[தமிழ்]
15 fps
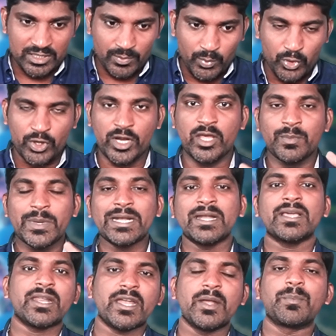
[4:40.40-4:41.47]
இந்த மூணையும்
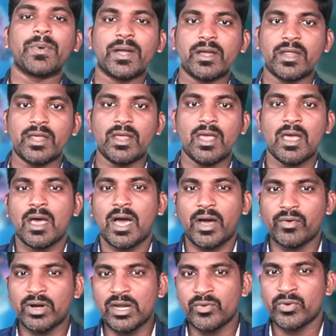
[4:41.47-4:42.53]
இன்டெகிரேட் பண்ணி
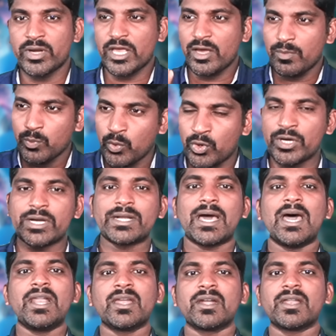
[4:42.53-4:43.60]
அவங்களுடைய மூணு
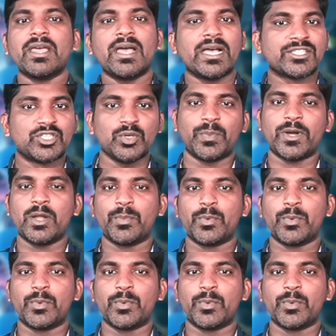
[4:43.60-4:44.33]
டார்கெட்டை அச்சீவ் பண்ண